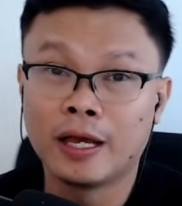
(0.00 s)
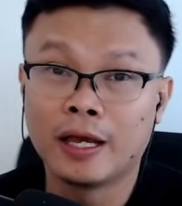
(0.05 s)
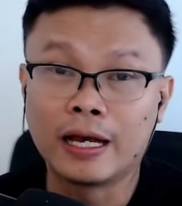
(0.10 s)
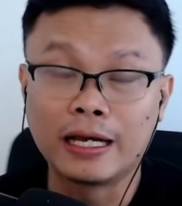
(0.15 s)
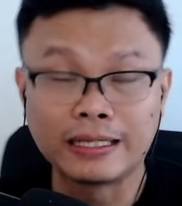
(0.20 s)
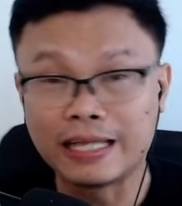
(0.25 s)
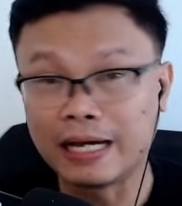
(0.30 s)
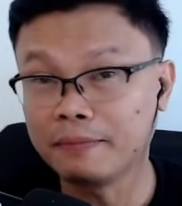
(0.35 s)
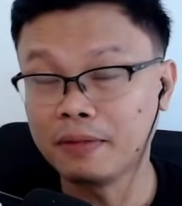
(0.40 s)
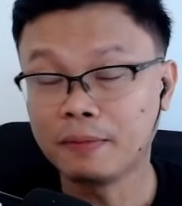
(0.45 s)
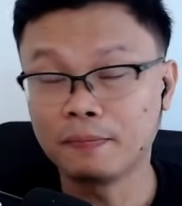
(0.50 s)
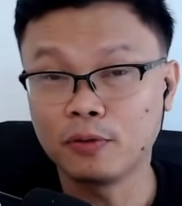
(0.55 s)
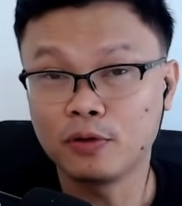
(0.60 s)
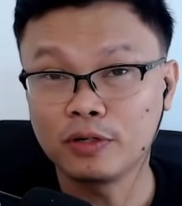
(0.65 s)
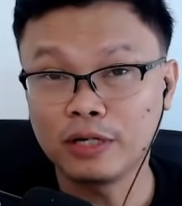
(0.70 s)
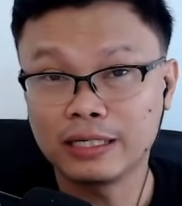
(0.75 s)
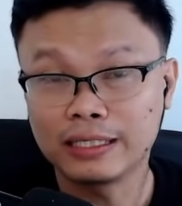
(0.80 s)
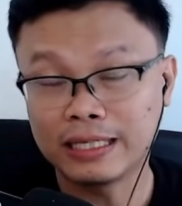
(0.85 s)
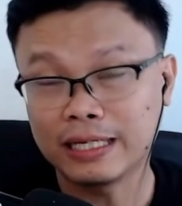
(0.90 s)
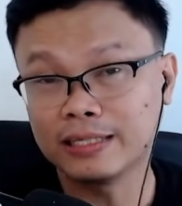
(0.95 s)
Ang dami pong
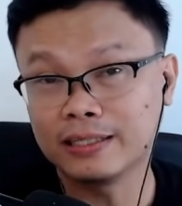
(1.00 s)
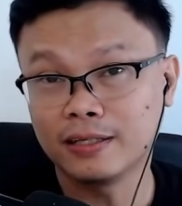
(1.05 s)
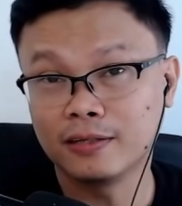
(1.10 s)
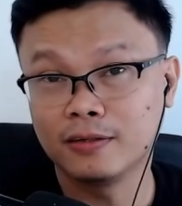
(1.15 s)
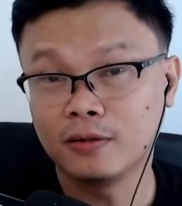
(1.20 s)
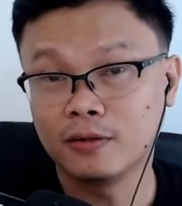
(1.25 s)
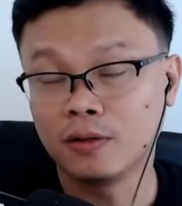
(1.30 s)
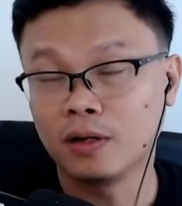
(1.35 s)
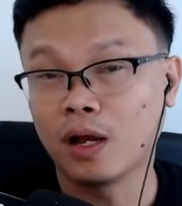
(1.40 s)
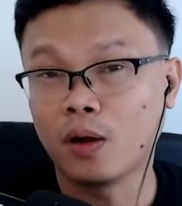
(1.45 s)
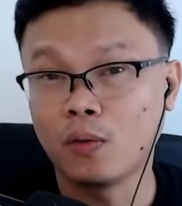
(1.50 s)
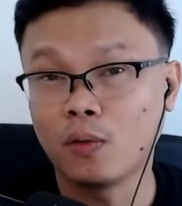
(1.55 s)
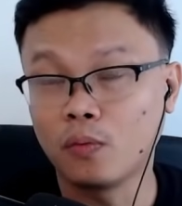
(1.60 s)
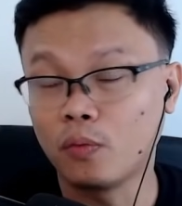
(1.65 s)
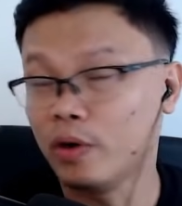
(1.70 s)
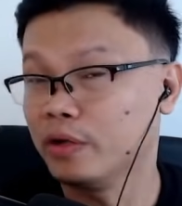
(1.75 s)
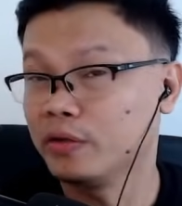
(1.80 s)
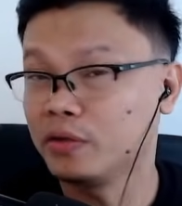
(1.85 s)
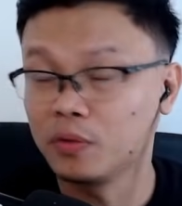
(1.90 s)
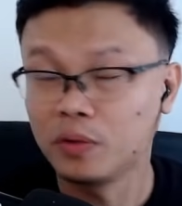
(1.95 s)
nagtatanong,
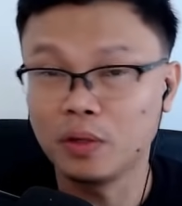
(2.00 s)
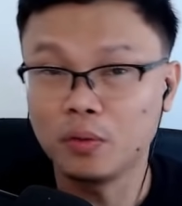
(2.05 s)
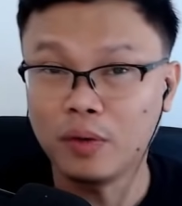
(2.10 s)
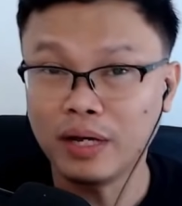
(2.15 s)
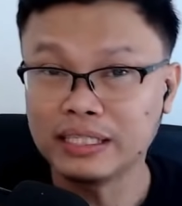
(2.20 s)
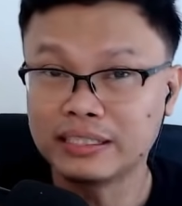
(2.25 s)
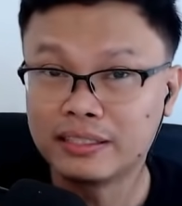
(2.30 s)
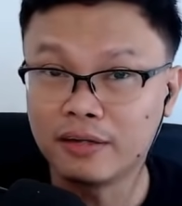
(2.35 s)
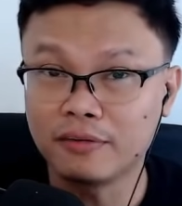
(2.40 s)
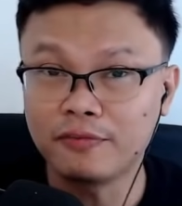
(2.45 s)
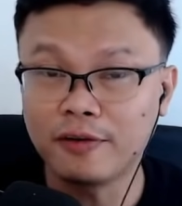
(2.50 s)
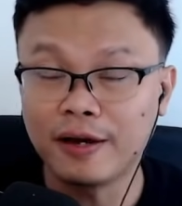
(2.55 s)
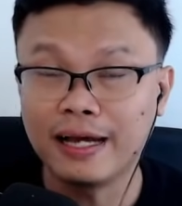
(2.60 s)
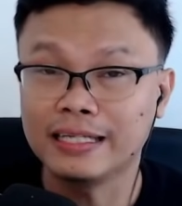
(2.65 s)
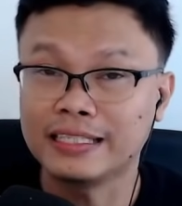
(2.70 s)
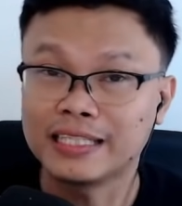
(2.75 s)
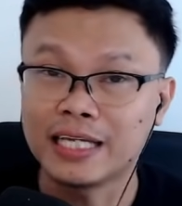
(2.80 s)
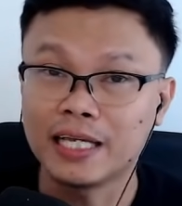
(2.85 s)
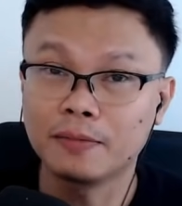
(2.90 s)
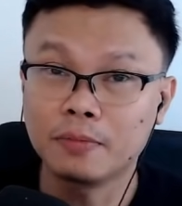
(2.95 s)
where do we watch the fight?
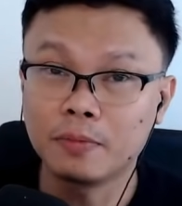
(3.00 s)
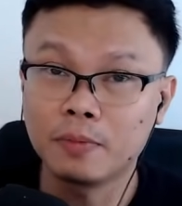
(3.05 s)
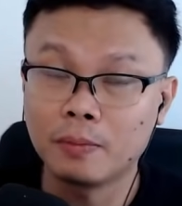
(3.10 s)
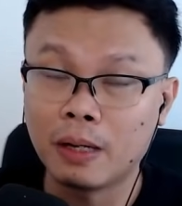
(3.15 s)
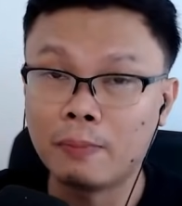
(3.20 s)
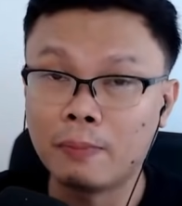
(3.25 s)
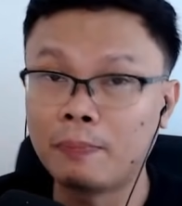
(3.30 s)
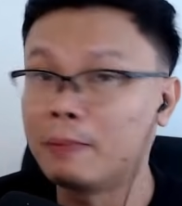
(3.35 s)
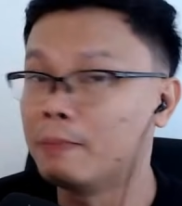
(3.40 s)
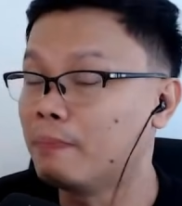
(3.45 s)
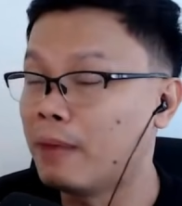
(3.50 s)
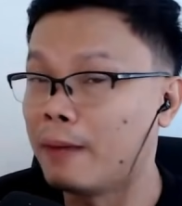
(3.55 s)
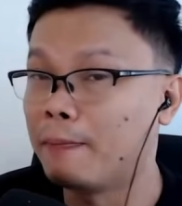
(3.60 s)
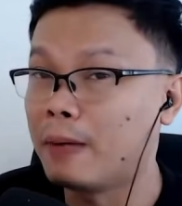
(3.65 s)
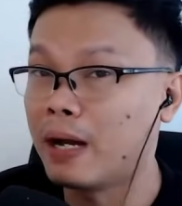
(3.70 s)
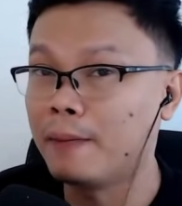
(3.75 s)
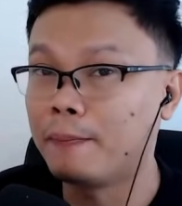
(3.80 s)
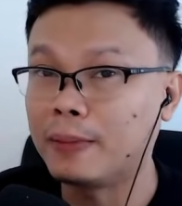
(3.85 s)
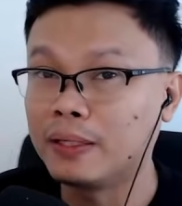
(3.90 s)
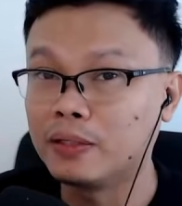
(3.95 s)
Saan ba map-
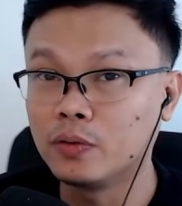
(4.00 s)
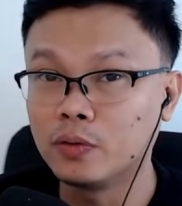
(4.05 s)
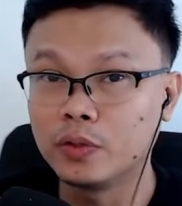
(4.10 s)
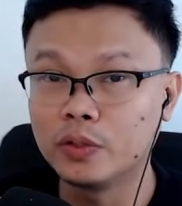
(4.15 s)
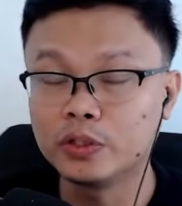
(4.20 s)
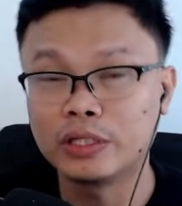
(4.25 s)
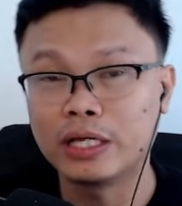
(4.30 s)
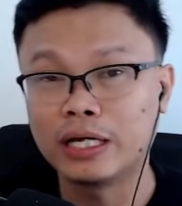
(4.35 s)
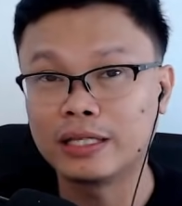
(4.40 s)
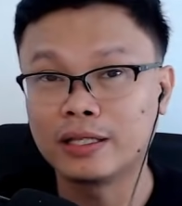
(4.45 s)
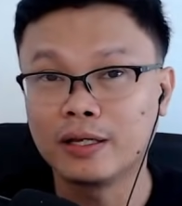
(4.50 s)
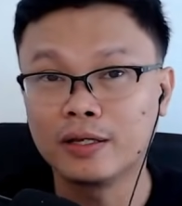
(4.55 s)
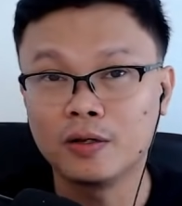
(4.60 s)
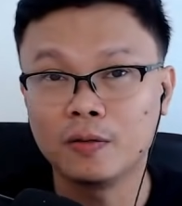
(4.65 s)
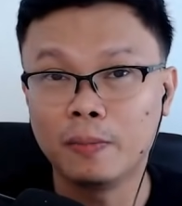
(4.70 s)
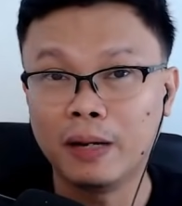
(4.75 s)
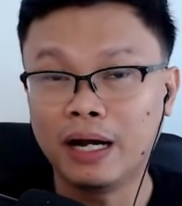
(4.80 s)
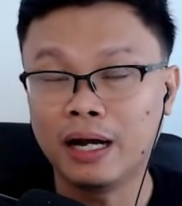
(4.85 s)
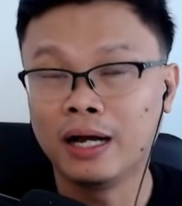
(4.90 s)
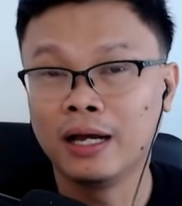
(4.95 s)
mapapanood? At ano
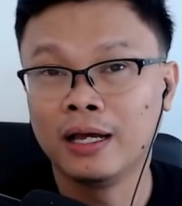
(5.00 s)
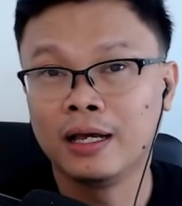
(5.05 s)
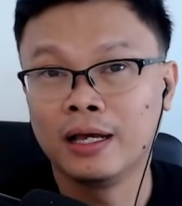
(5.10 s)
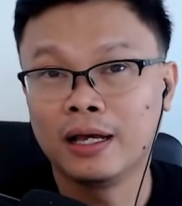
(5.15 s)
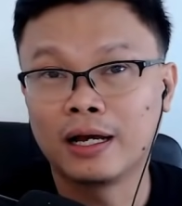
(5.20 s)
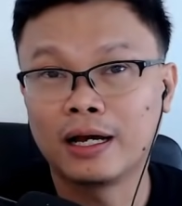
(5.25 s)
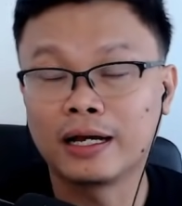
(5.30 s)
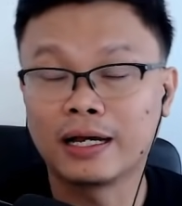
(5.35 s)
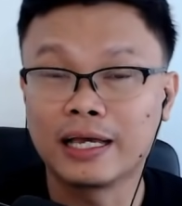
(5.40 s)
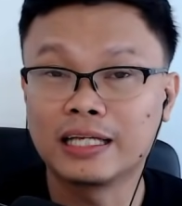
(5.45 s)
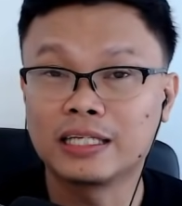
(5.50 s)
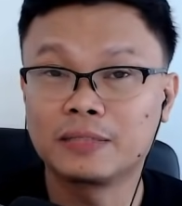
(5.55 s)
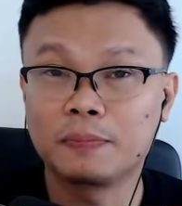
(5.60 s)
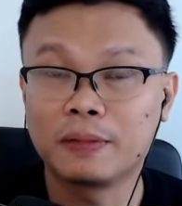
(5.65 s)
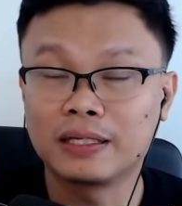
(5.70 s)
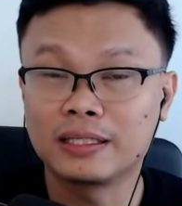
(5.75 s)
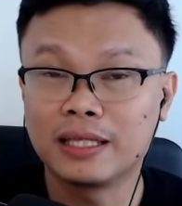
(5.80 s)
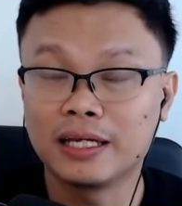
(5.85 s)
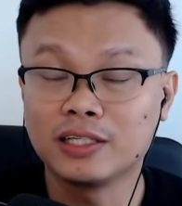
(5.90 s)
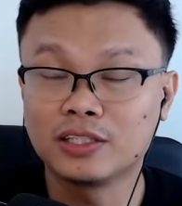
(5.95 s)
ba ang
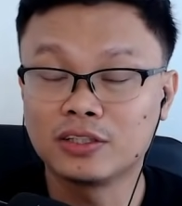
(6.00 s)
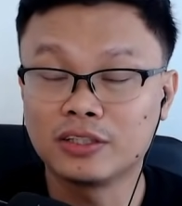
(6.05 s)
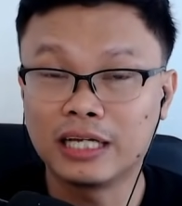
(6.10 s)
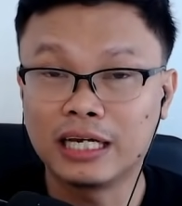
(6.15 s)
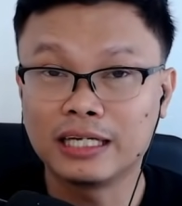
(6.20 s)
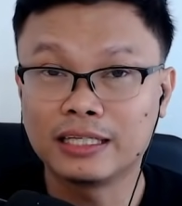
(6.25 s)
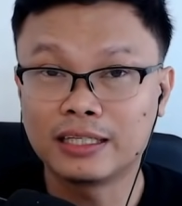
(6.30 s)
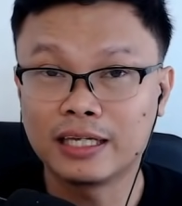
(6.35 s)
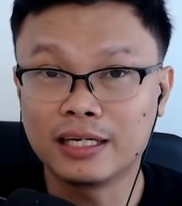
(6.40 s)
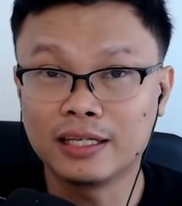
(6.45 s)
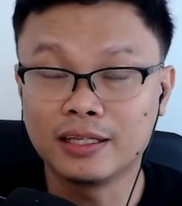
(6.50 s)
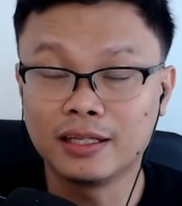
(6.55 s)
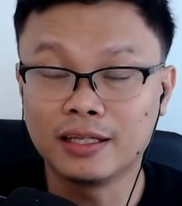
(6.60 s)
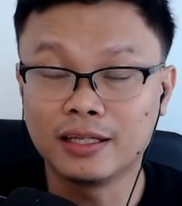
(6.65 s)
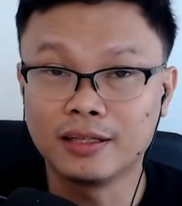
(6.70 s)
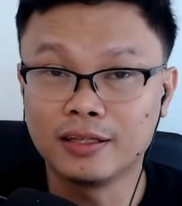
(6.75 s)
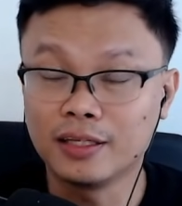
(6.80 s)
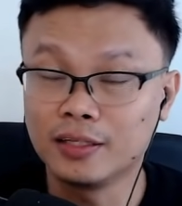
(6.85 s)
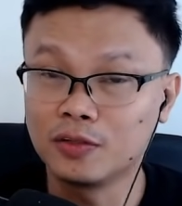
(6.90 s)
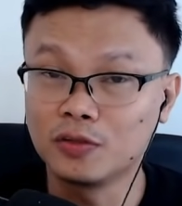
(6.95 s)
expectation natin
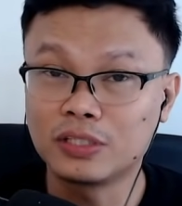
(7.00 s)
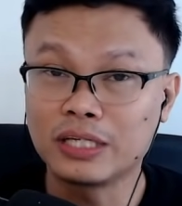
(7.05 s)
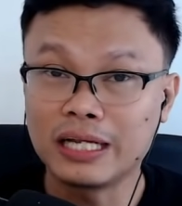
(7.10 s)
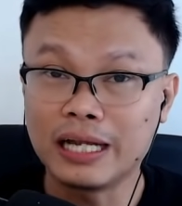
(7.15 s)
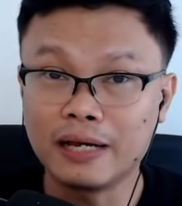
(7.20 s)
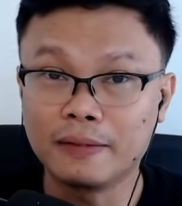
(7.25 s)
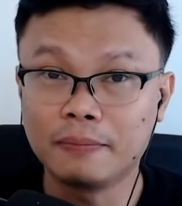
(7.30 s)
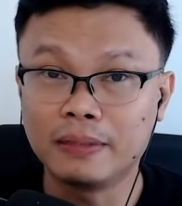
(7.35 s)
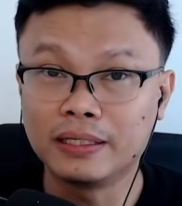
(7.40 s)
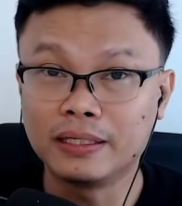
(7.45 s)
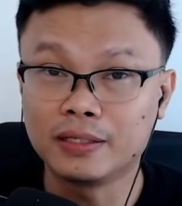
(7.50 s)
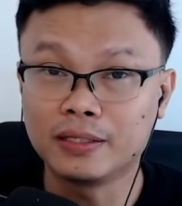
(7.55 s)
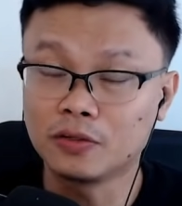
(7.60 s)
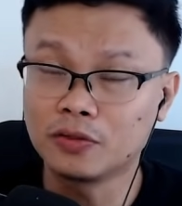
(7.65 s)
dito sa laban na ito?